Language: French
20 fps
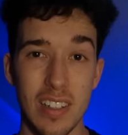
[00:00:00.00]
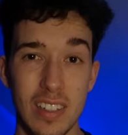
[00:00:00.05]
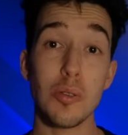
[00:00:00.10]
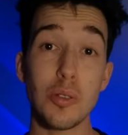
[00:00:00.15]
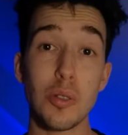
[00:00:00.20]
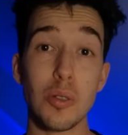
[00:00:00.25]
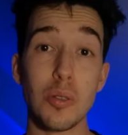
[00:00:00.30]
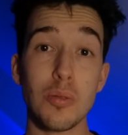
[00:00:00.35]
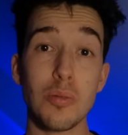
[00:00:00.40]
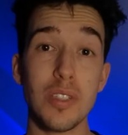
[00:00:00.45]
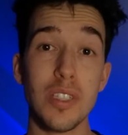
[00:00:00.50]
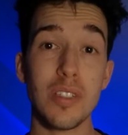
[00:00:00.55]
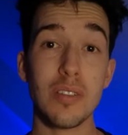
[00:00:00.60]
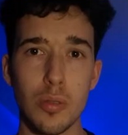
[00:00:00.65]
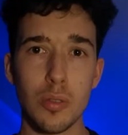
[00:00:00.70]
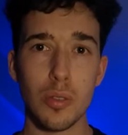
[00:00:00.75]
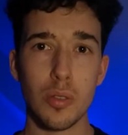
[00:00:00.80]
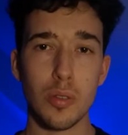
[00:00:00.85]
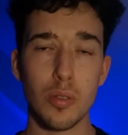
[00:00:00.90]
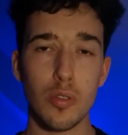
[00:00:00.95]
Aujourd'hui
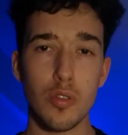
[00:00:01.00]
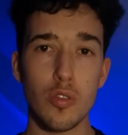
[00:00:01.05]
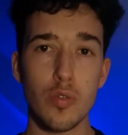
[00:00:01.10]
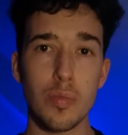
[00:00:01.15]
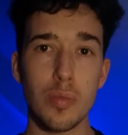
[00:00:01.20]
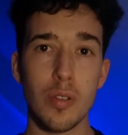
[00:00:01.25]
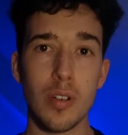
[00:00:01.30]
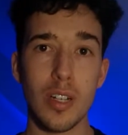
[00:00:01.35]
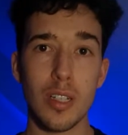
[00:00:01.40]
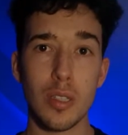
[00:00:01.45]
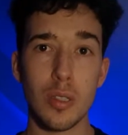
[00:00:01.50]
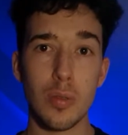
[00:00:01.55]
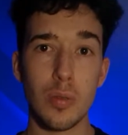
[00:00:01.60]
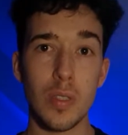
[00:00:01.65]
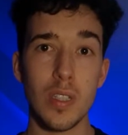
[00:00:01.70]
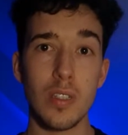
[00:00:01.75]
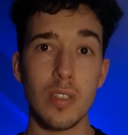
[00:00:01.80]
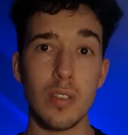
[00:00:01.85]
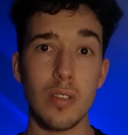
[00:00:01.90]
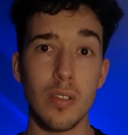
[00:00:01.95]
on se retrouve pour la
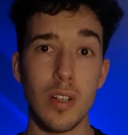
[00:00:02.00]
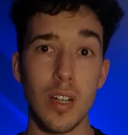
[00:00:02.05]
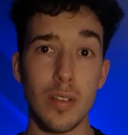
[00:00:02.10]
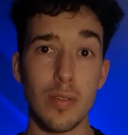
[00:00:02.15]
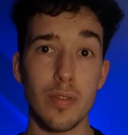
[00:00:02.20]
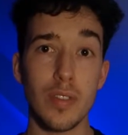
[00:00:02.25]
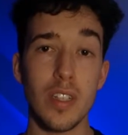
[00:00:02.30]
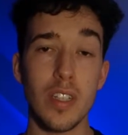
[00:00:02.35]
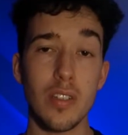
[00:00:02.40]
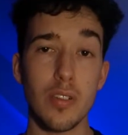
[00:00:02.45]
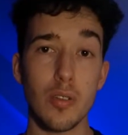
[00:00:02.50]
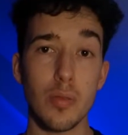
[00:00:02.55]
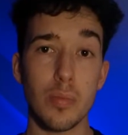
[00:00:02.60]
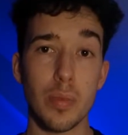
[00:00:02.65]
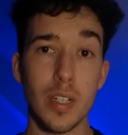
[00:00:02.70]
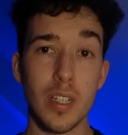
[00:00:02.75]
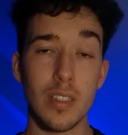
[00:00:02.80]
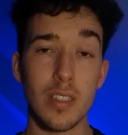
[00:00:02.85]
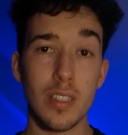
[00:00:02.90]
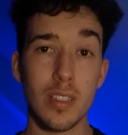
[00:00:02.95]
suite de la vidéo
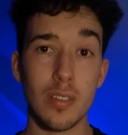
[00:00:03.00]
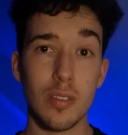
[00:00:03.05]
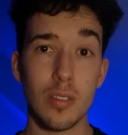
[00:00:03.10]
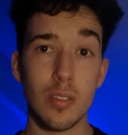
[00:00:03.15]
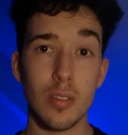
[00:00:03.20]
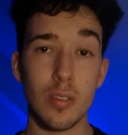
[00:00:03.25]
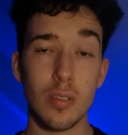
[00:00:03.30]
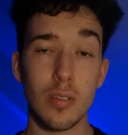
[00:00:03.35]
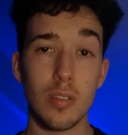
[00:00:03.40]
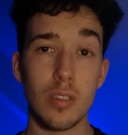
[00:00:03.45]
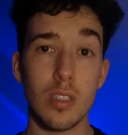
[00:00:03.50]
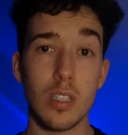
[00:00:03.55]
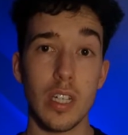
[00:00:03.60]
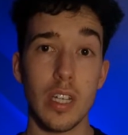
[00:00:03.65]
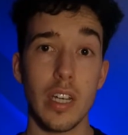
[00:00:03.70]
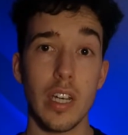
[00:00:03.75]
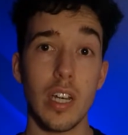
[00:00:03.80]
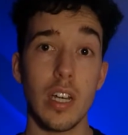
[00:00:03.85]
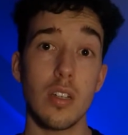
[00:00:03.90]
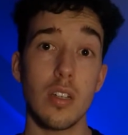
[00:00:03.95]
précédente
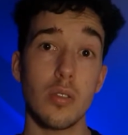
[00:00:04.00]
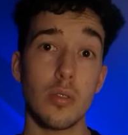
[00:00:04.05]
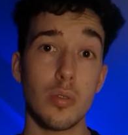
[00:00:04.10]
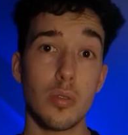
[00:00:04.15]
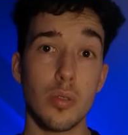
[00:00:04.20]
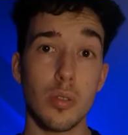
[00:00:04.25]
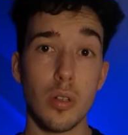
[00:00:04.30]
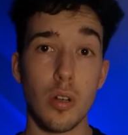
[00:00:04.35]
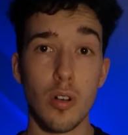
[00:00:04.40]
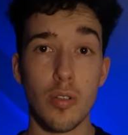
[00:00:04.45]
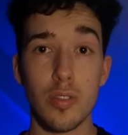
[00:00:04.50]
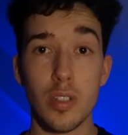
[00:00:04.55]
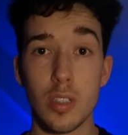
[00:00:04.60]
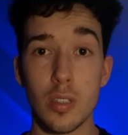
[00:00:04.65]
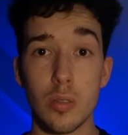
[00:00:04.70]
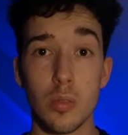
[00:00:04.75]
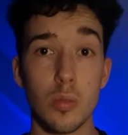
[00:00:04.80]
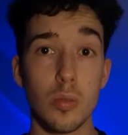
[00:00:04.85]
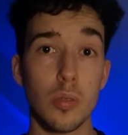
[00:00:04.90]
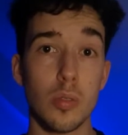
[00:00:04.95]
sur en fin de
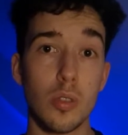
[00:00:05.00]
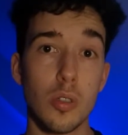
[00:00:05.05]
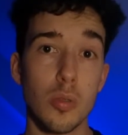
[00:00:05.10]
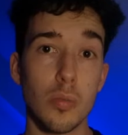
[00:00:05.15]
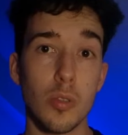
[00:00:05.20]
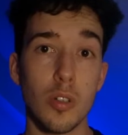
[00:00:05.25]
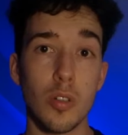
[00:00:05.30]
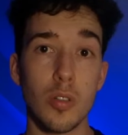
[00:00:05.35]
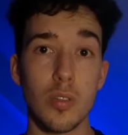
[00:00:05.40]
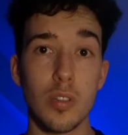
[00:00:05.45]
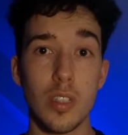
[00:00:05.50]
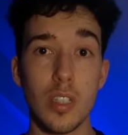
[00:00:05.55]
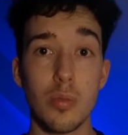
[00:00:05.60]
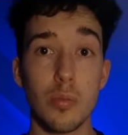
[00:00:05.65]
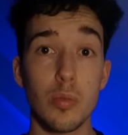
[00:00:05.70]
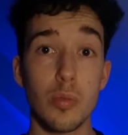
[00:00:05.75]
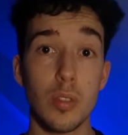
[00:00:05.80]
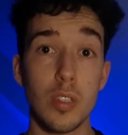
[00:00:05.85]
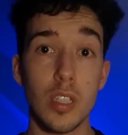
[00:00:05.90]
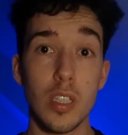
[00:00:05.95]
compte comment
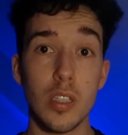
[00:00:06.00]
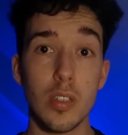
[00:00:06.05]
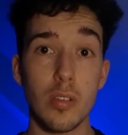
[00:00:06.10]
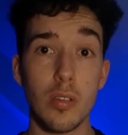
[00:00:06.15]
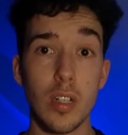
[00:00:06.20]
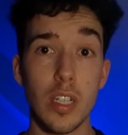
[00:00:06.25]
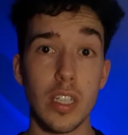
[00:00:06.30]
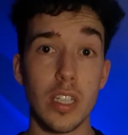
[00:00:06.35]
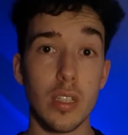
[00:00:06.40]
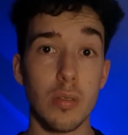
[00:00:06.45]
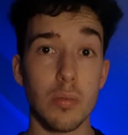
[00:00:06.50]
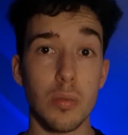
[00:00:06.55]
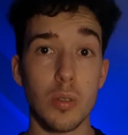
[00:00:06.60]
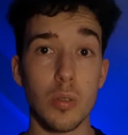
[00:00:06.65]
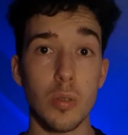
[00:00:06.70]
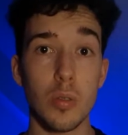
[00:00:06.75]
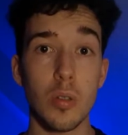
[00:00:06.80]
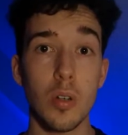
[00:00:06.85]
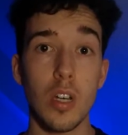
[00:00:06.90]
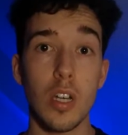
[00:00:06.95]
débuter dans la
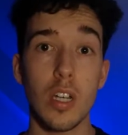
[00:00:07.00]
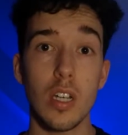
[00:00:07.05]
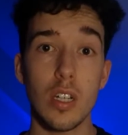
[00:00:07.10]
crypto,